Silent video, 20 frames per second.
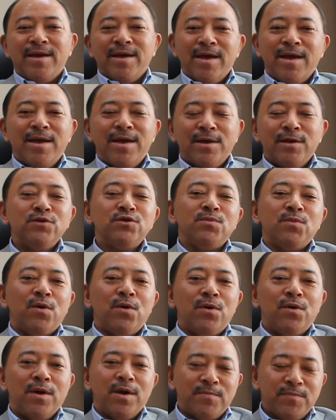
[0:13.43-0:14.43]
에いつ
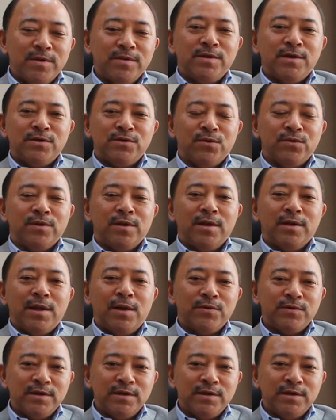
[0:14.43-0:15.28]
もプレイステーションで楽